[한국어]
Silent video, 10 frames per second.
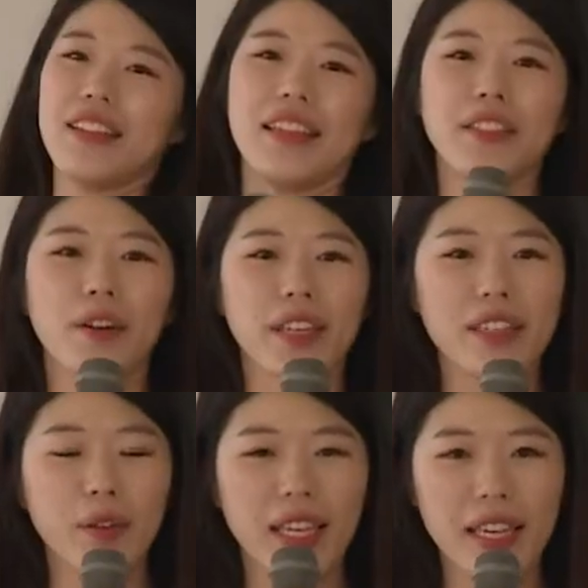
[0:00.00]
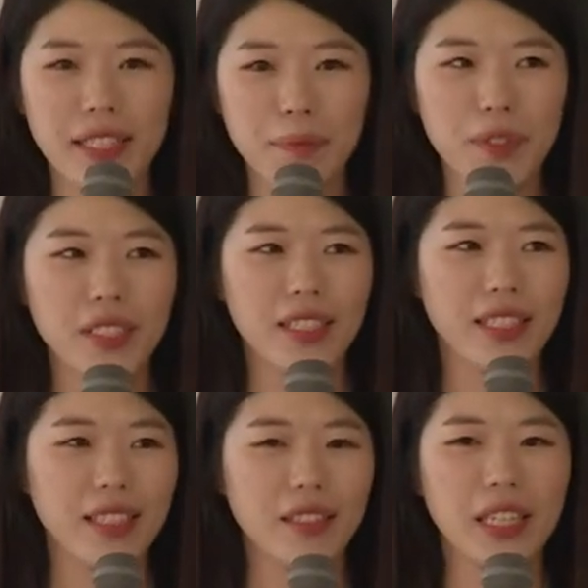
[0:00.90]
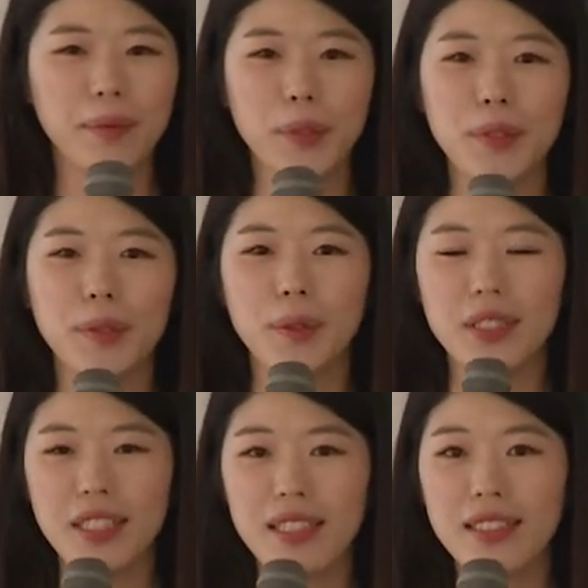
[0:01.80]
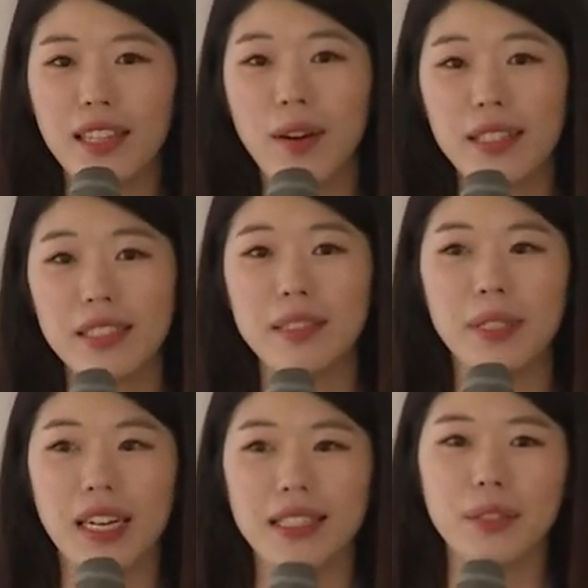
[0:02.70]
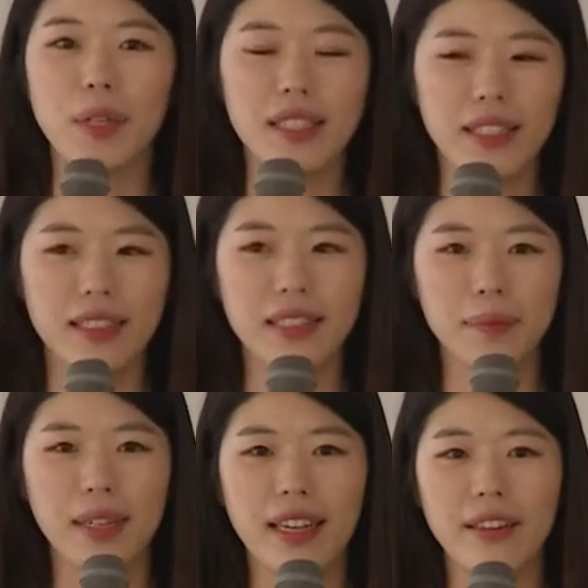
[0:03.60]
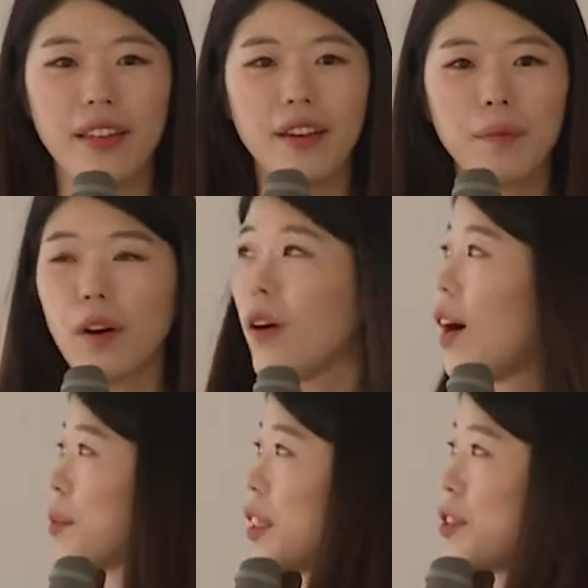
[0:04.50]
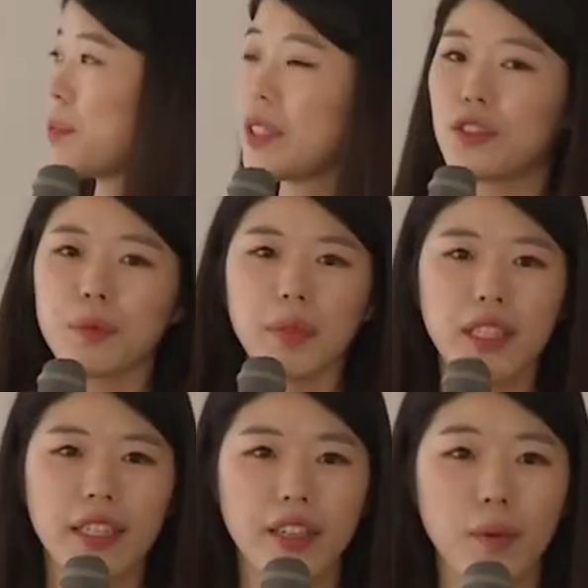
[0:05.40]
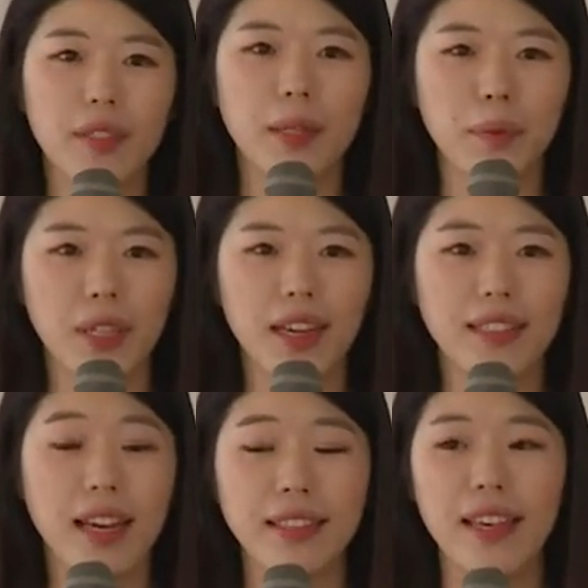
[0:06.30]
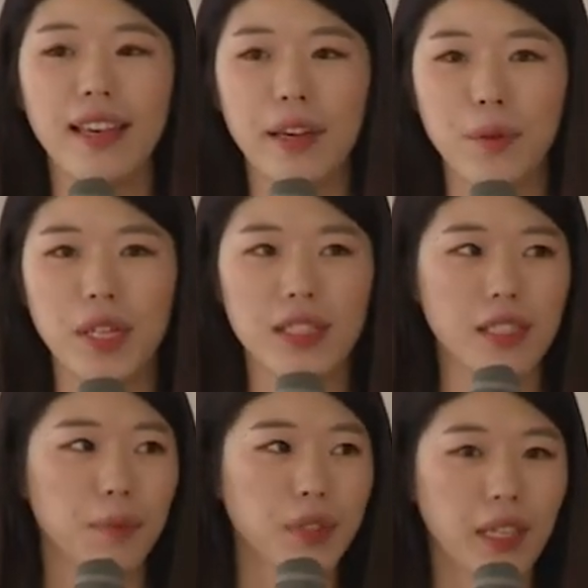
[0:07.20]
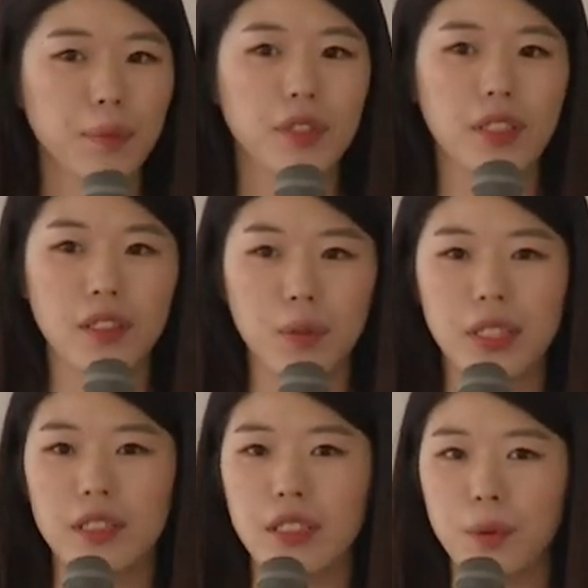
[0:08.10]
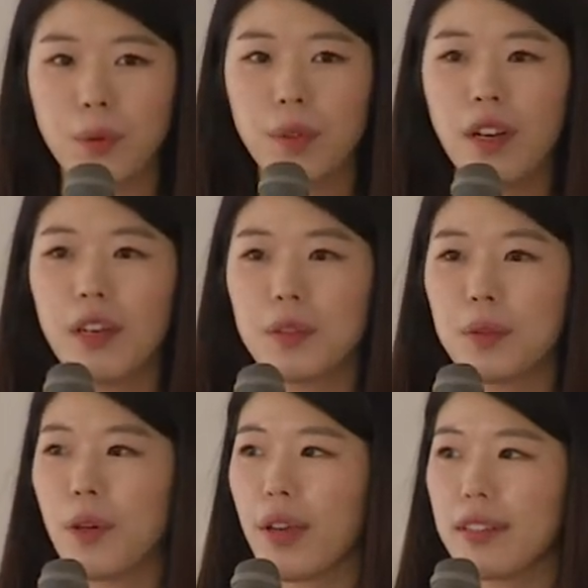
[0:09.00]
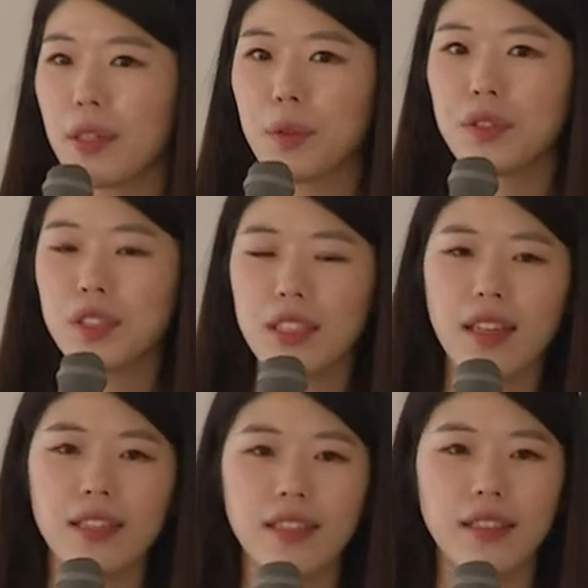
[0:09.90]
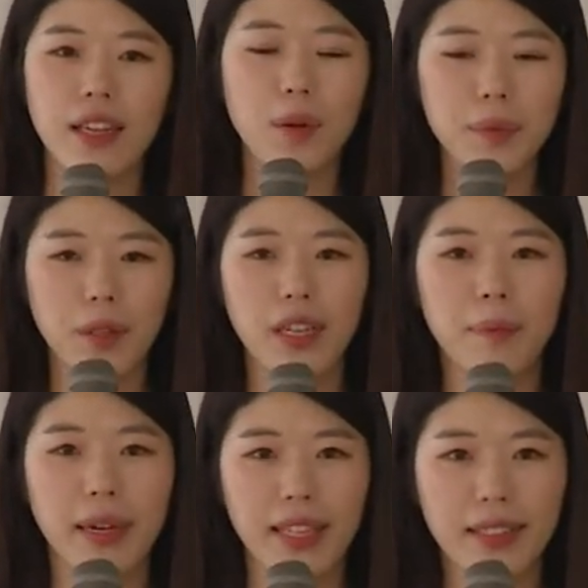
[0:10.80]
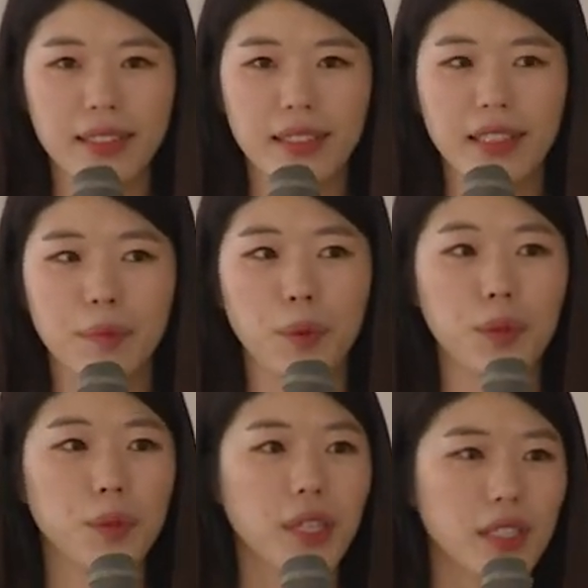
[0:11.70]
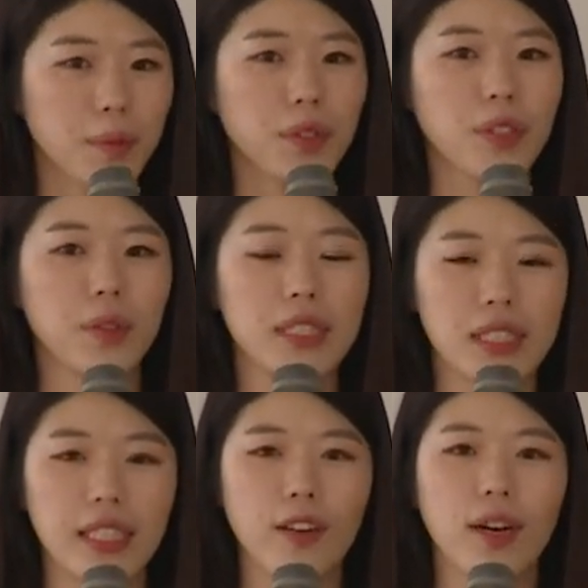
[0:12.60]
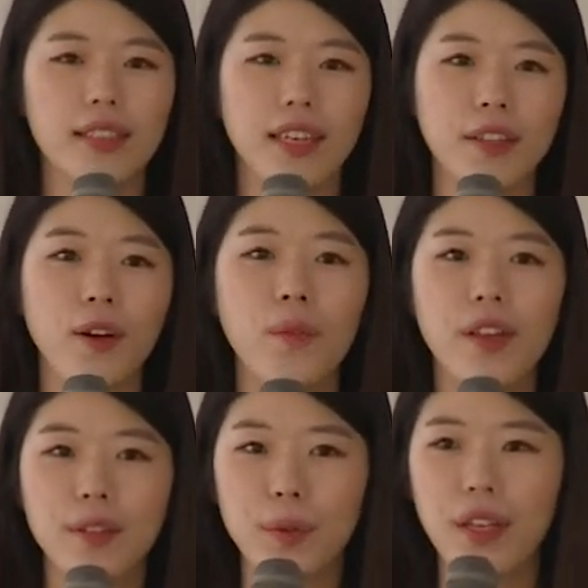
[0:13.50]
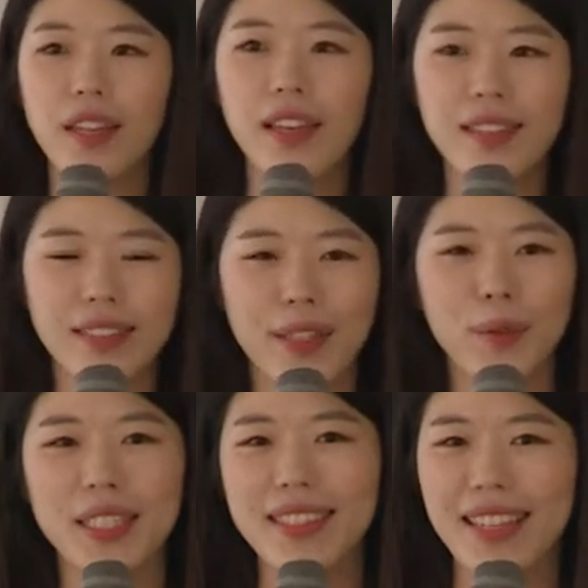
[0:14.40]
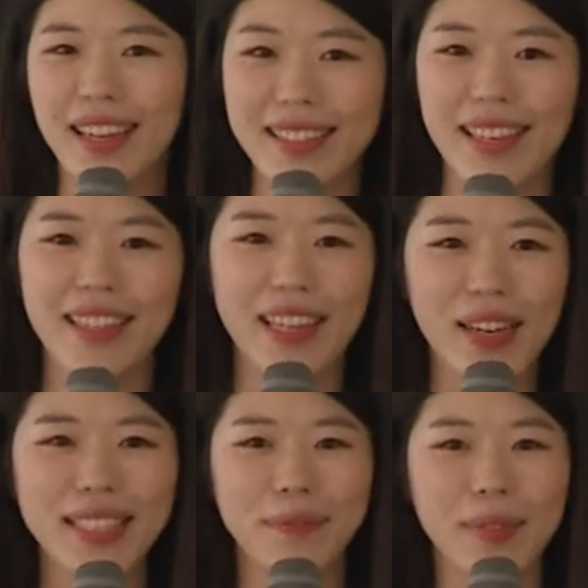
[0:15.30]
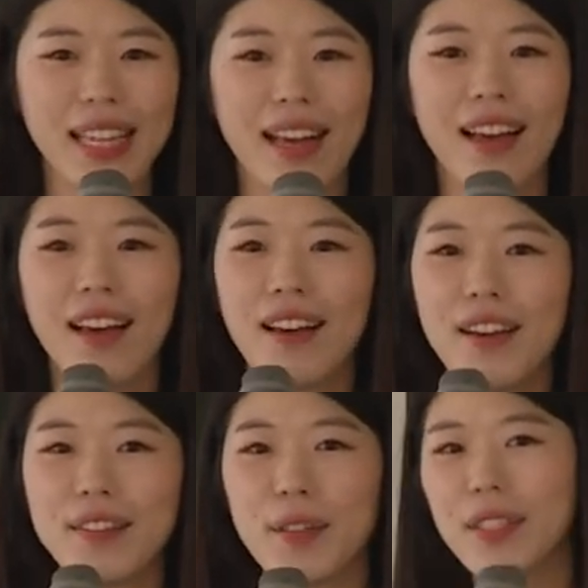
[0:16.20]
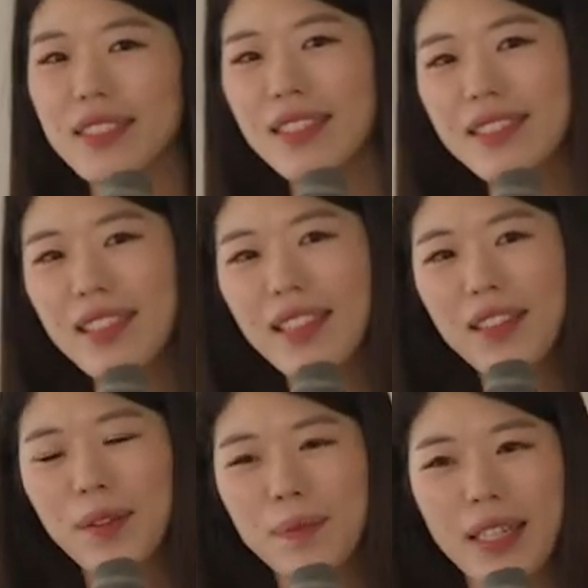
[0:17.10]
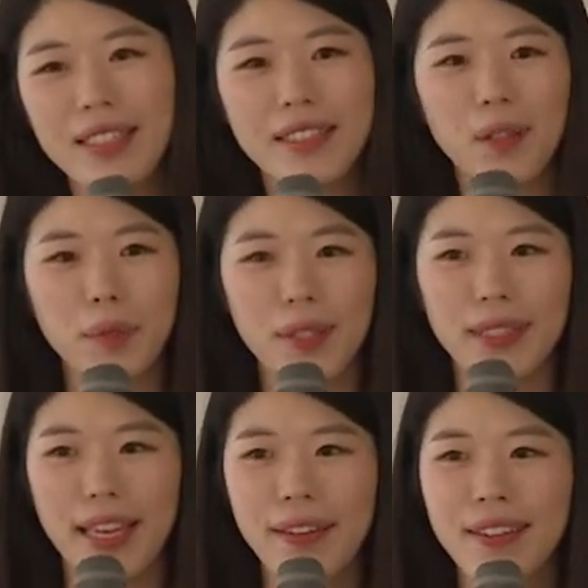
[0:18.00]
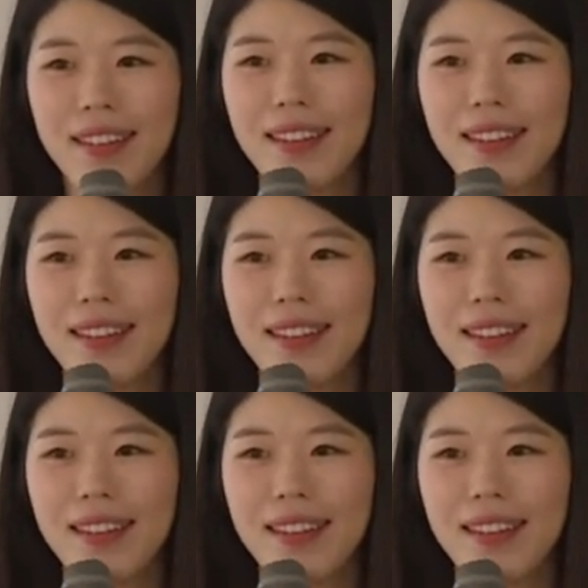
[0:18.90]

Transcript: 네, 저희 여기 계신 분들은 기본적으로 CNC에 관심을 가지고 계시겠지만 아무래도 B2B 기업이다 보니까 자세히 알고 계시지 못한 분들도 있으시고 또 저희가 새로 추진하는 사업 전략 방향들을 모르고 계신 분들도 있으실 것 같아서 소개를 해드리고자 제가 이 자리에 나왔습니다. 저희 CNC에 대해서는 많이 들어보셨나요?